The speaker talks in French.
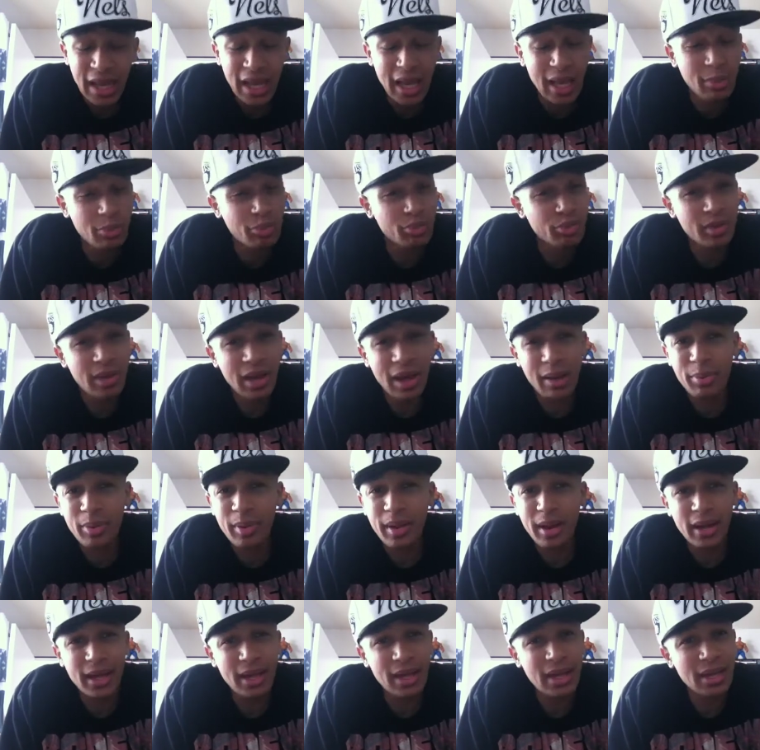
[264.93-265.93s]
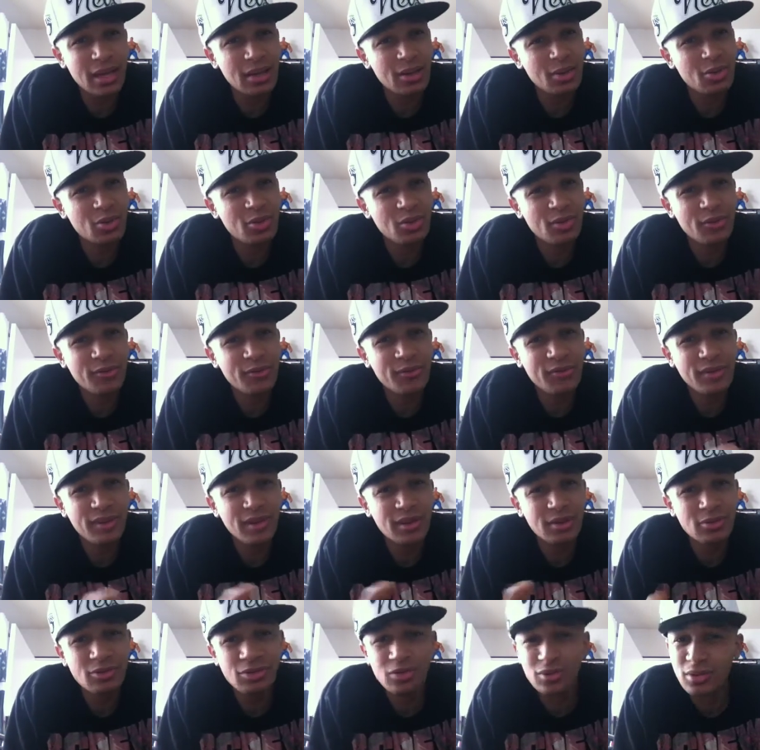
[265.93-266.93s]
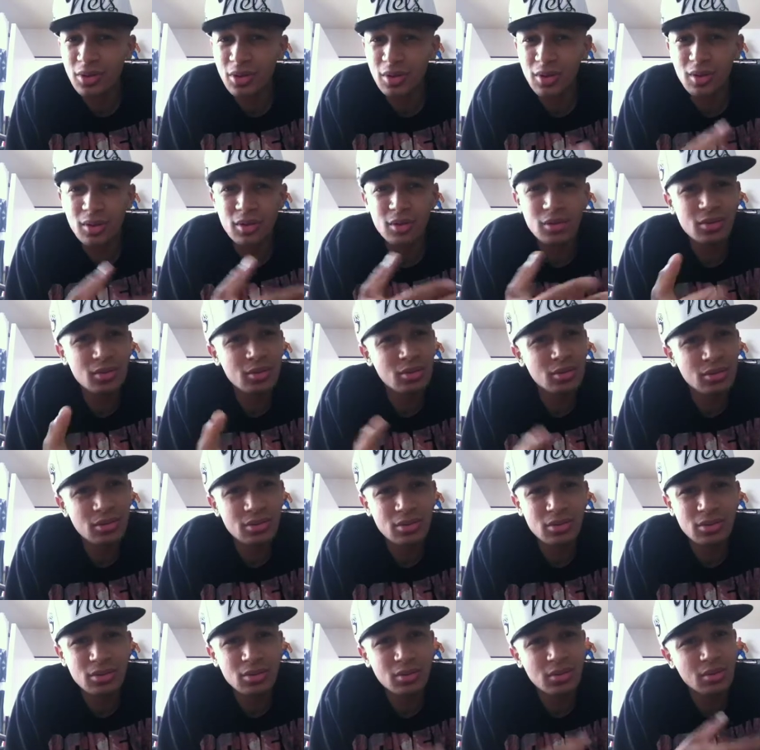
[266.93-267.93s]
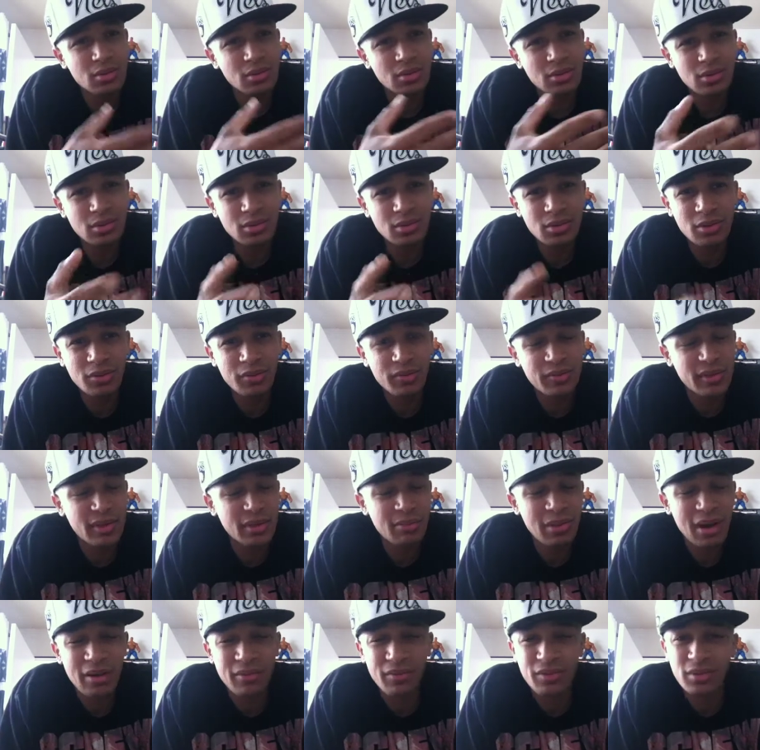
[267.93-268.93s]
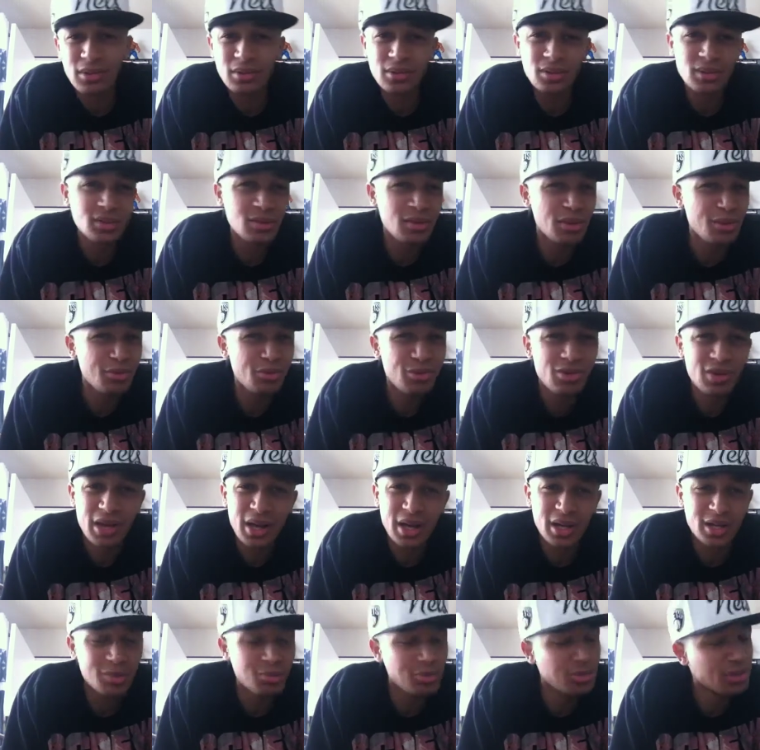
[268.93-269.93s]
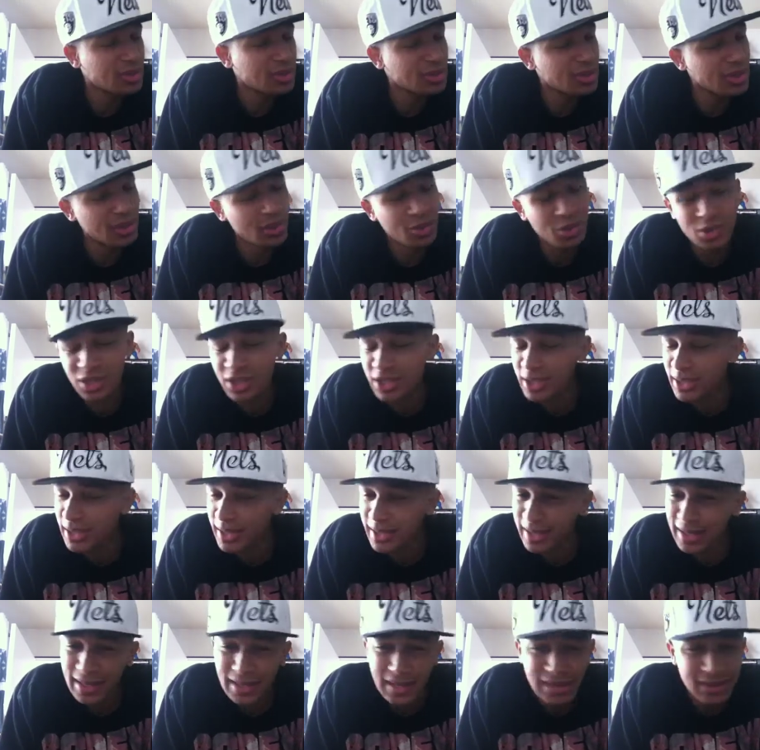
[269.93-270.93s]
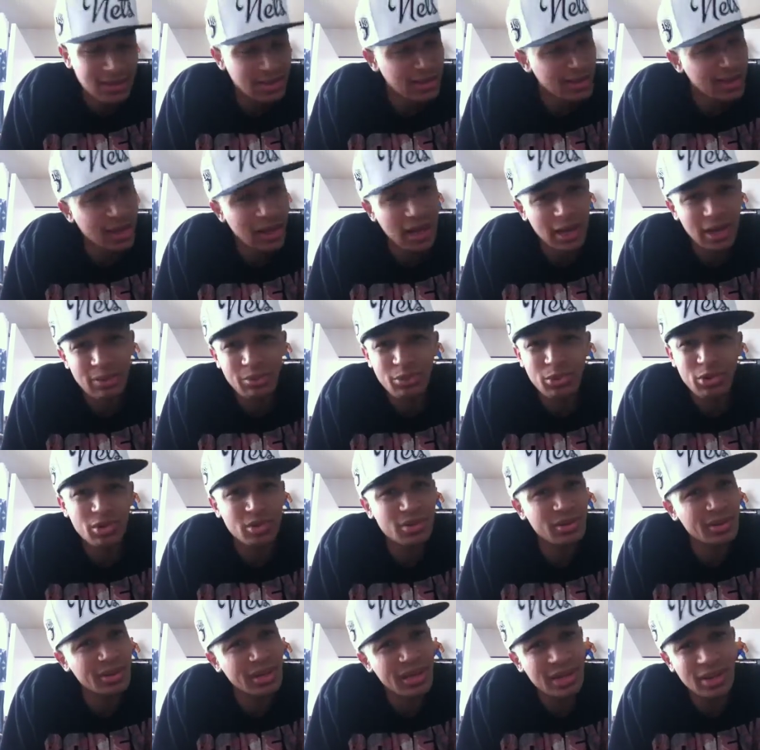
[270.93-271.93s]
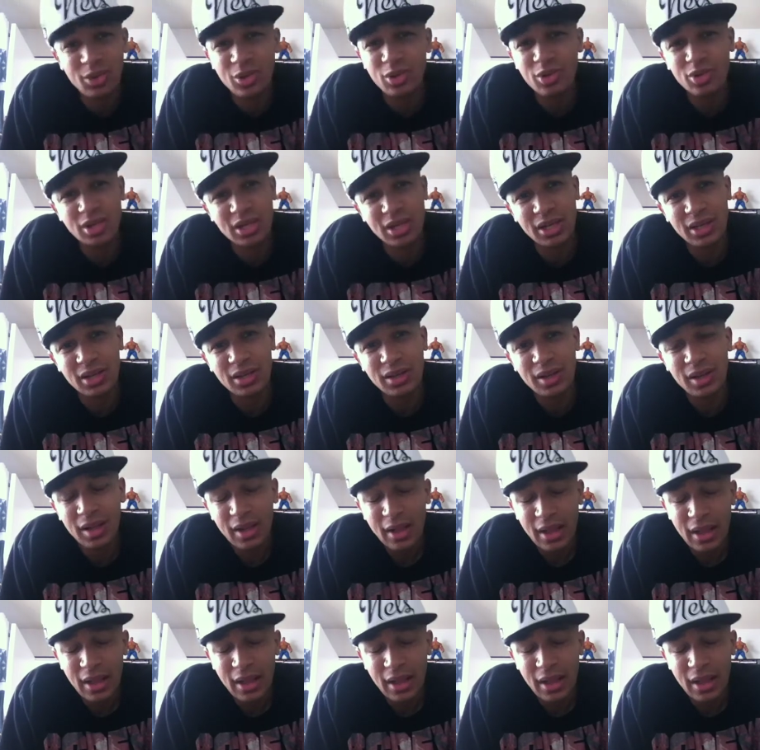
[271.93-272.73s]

Et puis après, au fil du temps que le, le film avance, mon gars, je peux te dire que j'ai littéralement décroché.